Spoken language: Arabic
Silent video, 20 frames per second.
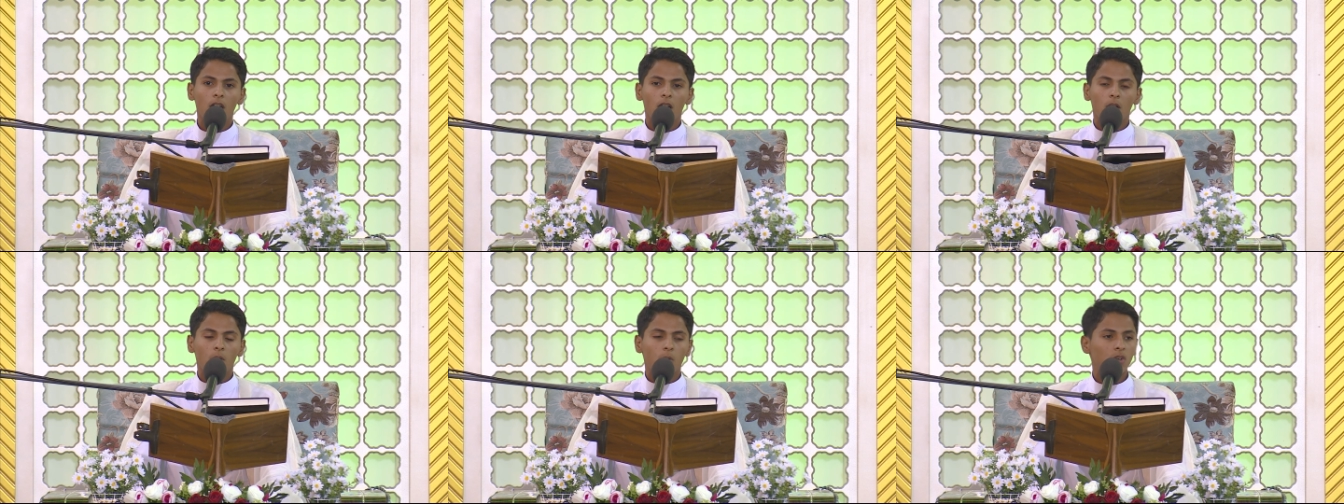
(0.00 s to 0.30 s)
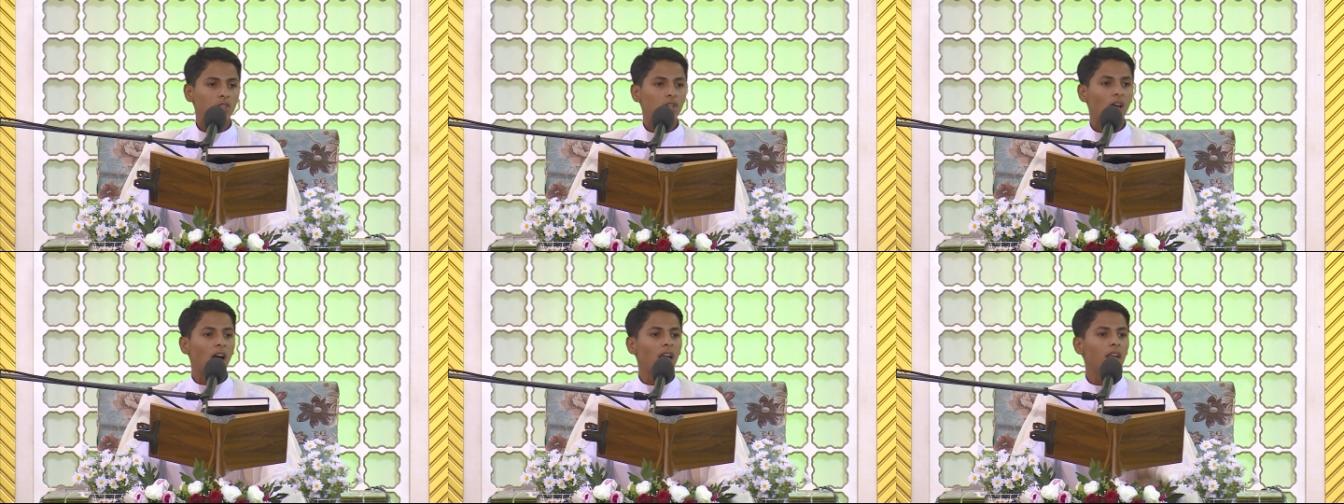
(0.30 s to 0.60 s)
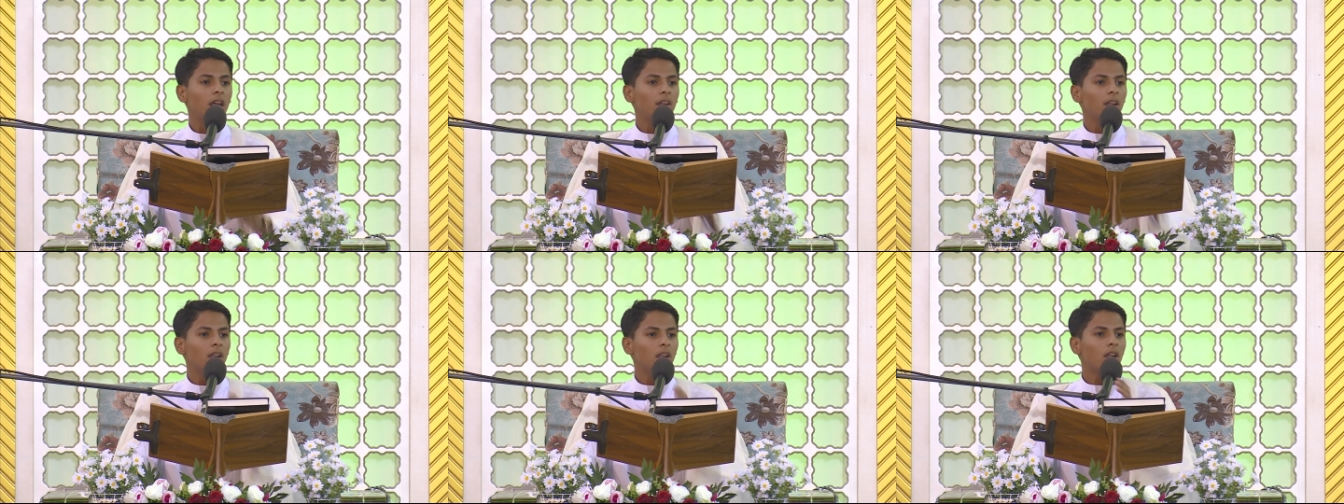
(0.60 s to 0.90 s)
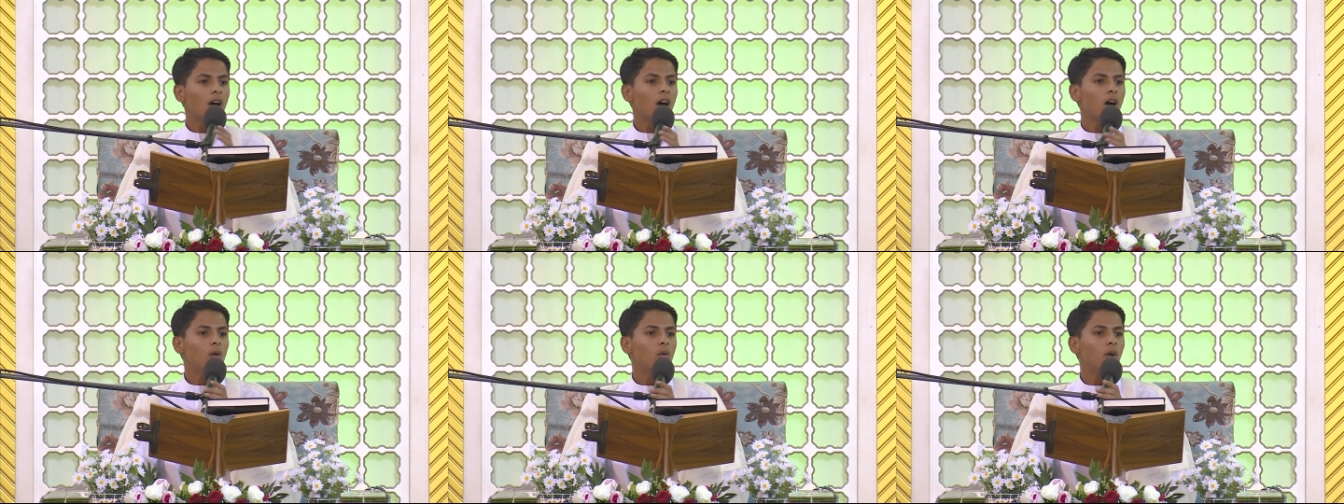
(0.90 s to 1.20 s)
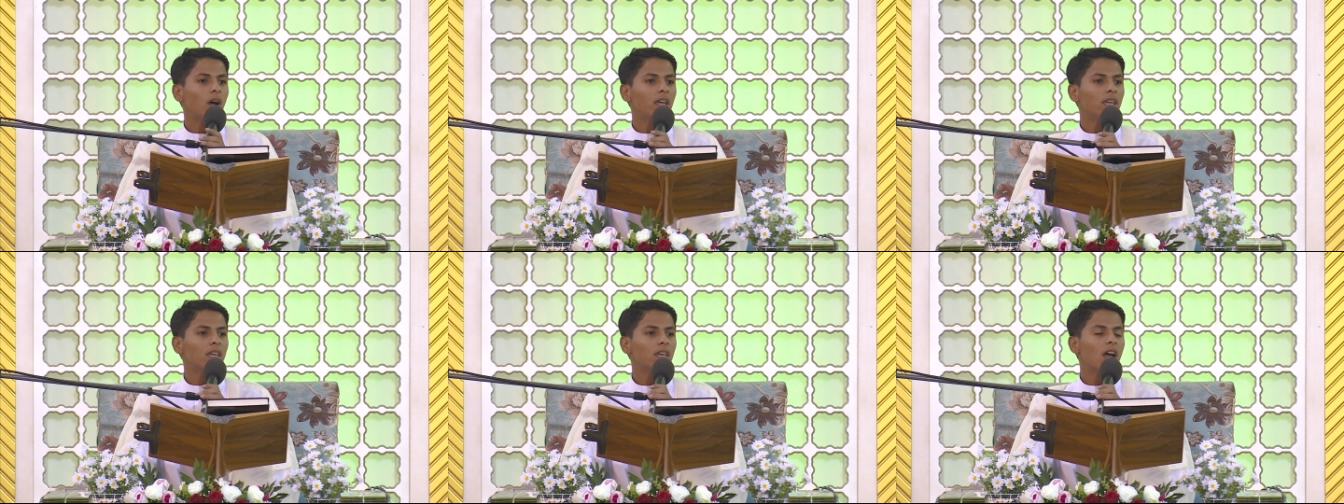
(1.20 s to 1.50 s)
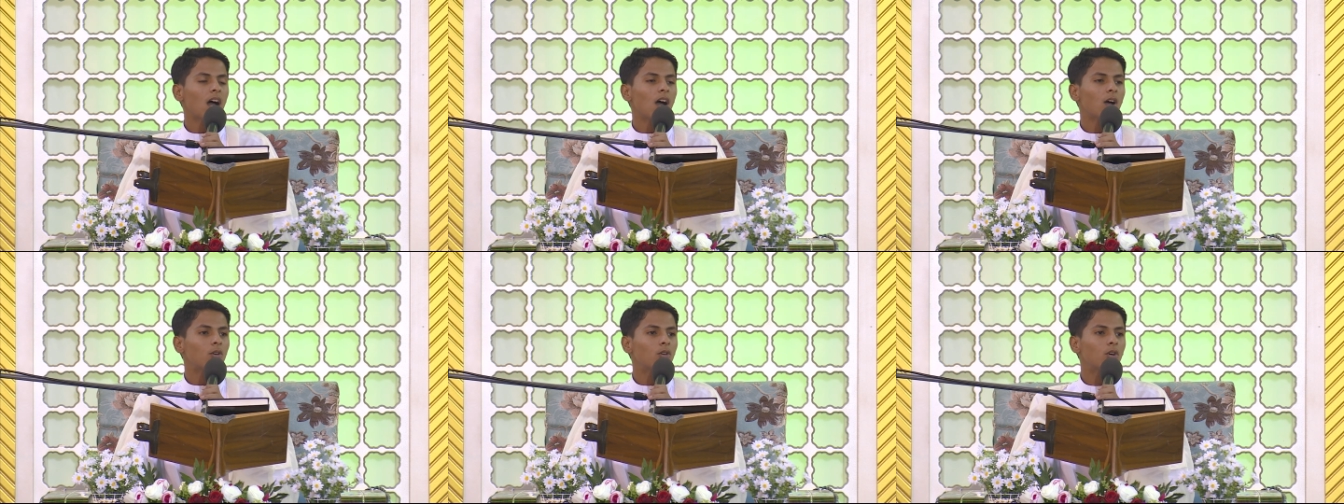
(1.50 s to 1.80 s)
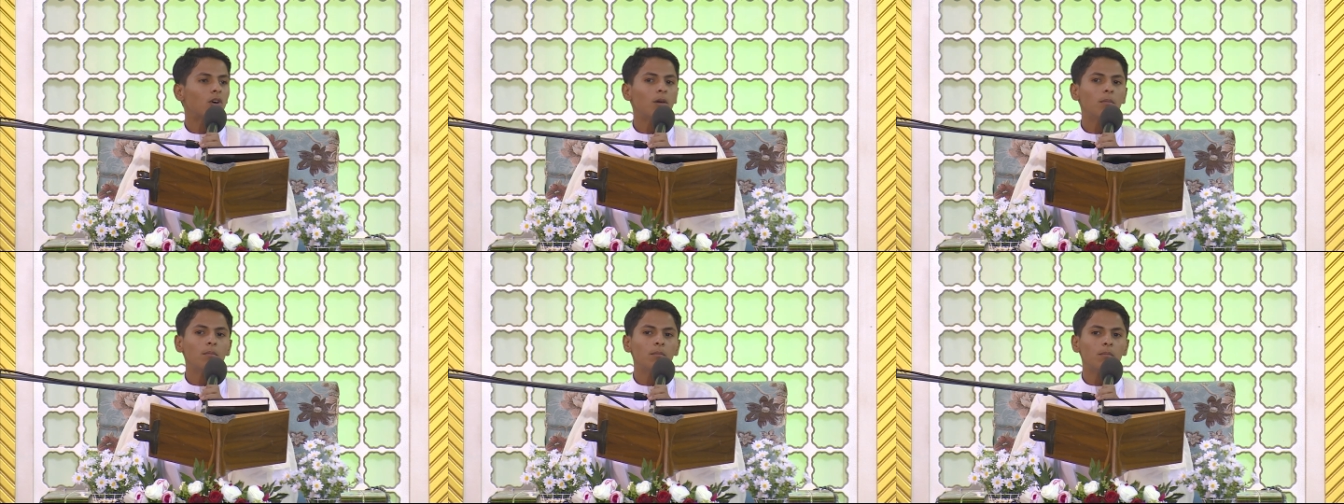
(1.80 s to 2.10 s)
وجعلنا الله
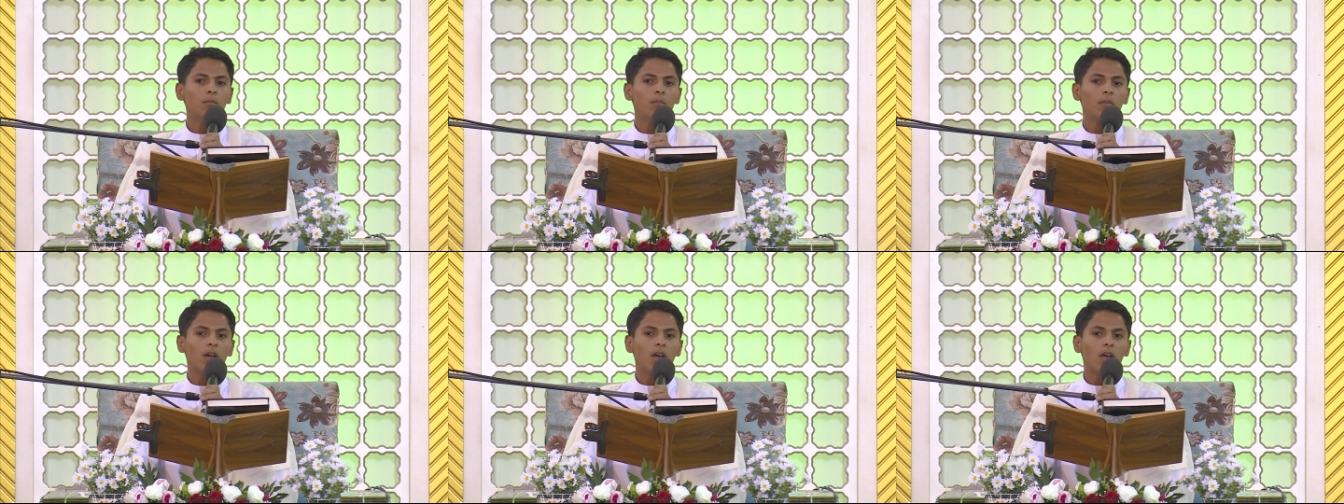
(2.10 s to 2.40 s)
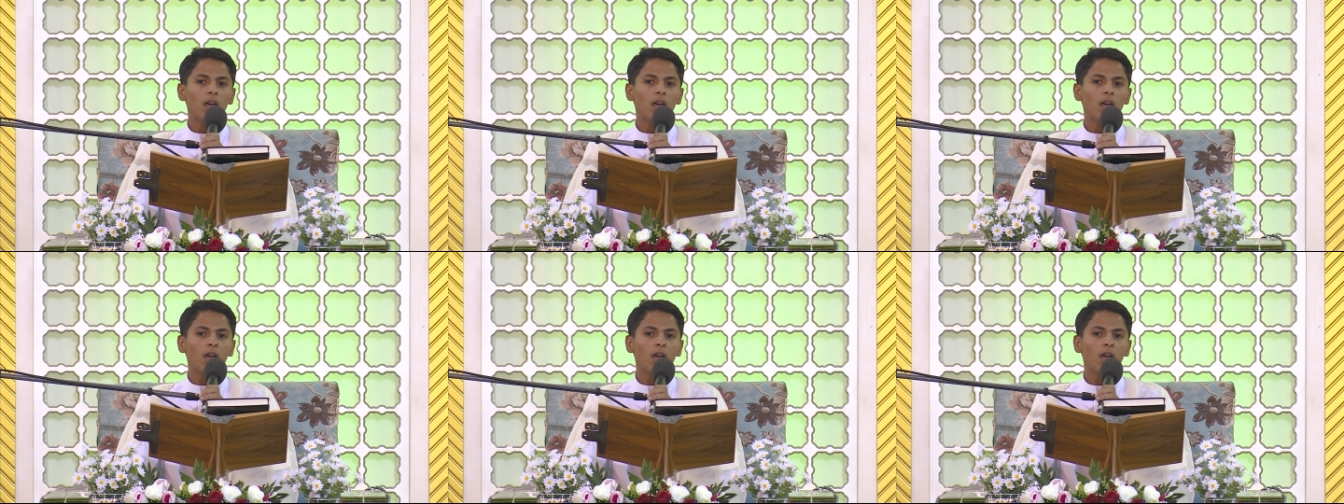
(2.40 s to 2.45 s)
وإياكم